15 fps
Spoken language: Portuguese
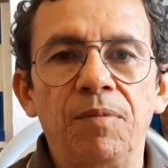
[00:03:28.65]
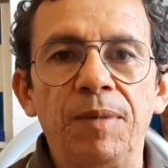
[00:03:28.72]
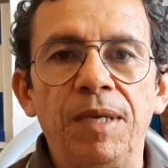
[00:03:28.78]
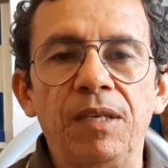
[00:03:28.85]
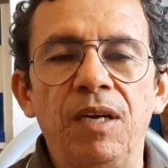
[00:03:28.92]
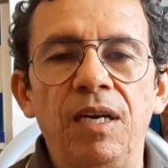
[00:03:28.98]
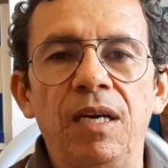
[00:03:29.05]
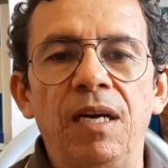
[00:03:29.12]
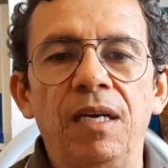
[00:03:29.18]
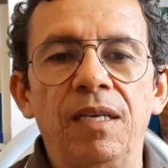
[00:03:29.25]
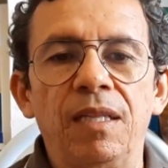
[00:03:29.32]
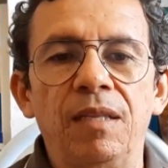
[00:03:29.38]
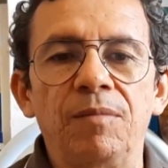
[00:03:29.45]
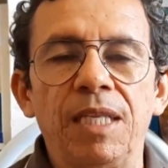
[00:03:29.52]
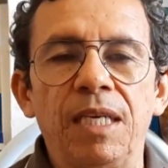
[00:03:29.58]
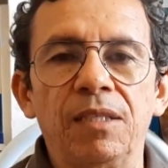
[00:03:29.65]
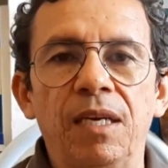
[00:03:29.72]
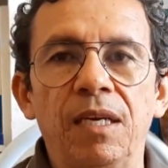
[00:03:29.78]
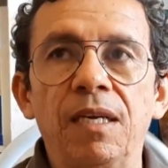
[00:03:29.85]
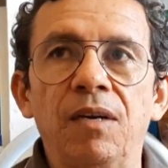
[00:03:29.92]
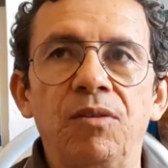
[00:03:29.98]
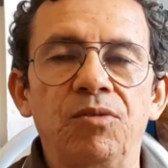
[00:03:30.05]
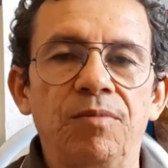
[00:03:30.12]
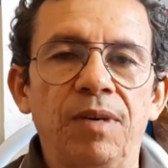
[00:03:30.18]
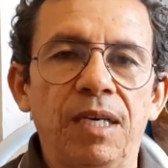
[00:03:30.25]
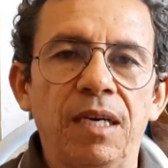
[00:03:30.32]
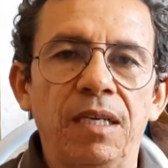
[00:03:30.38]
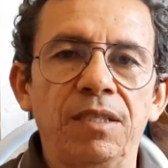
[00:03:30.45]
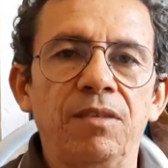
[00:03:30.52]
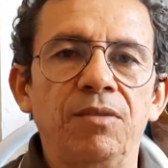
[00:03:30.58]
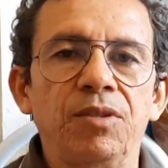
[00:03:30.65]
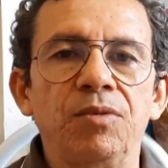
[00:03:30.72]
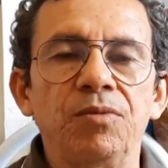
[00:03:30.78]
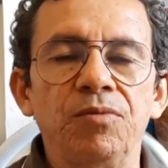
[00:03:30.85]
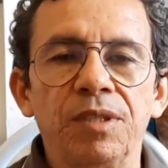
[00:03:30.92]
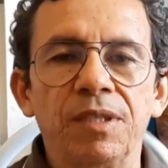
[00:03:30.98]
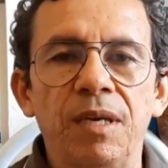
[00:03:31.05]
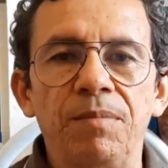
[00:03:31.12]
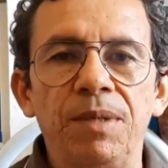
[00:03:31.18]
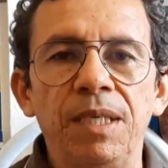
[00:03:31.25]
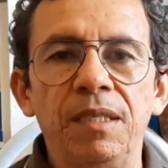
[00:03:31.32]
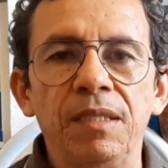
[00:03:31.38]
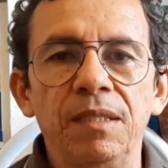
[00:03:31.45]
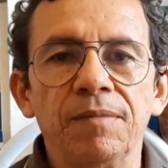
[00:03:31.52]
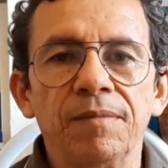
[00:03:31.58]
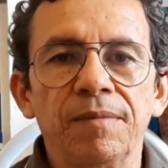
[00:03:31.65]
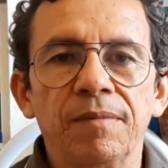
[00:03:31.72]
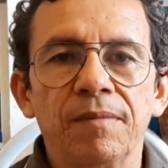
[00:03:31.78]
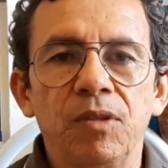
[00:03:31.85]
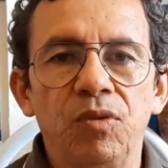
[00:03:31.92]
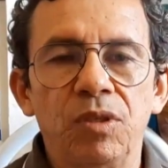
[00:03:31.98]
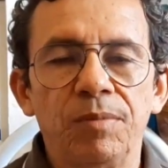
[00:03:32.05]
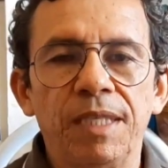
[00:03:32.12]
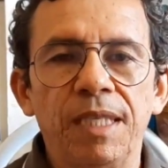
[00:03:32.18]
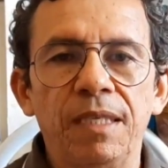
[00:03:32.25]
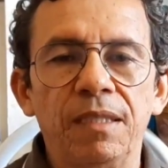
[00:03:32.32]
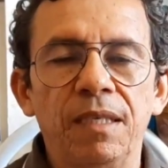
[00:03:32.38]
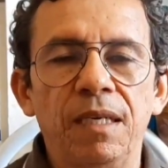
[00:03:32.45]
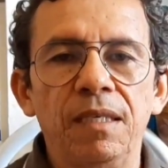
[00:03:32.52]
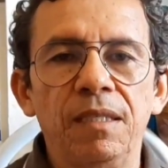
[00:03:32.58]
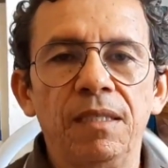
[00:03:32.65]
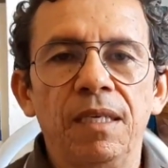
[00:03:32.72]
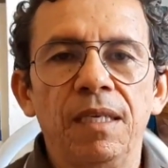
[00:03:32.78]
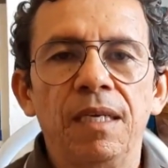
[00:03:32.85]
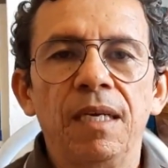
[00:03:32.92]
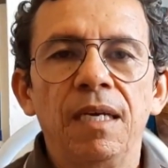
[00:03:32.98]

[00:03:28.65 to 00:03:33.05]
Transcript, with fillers: primeiro aquela mandassaia caiu de uma caixa que eu tenho duas abelhas, duas mandassaias,